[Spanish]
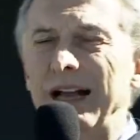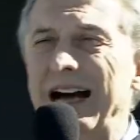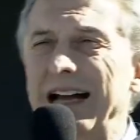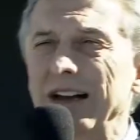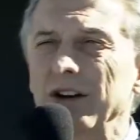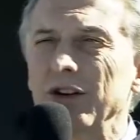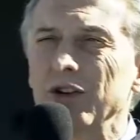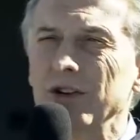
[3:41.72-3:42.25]

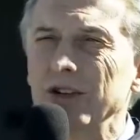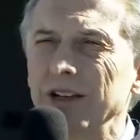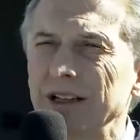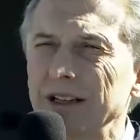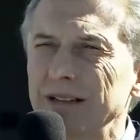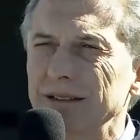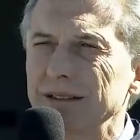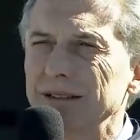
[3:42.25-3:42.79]
largo
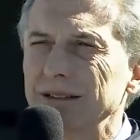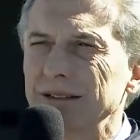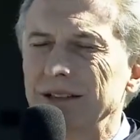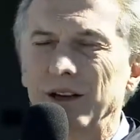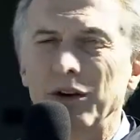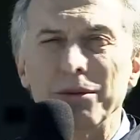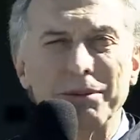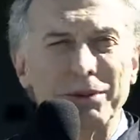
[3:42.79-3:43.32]
de,
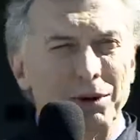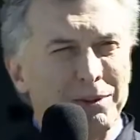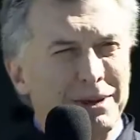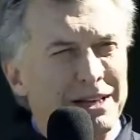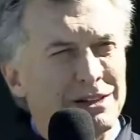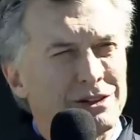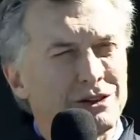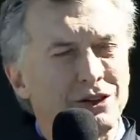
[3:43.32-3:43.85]
de
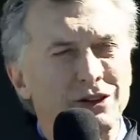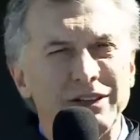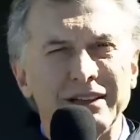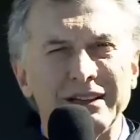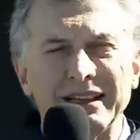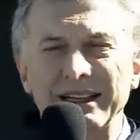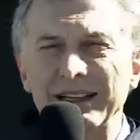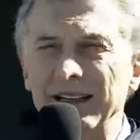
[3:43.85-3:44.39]
compromiso, de
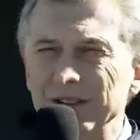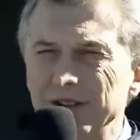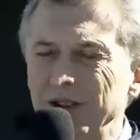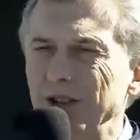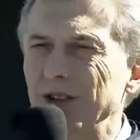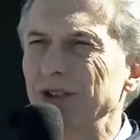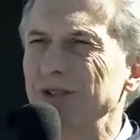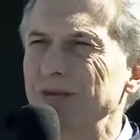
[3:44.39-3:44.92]

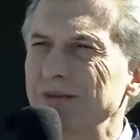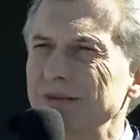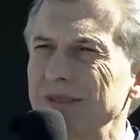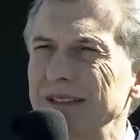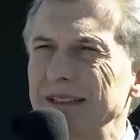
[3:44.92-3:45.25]
integración.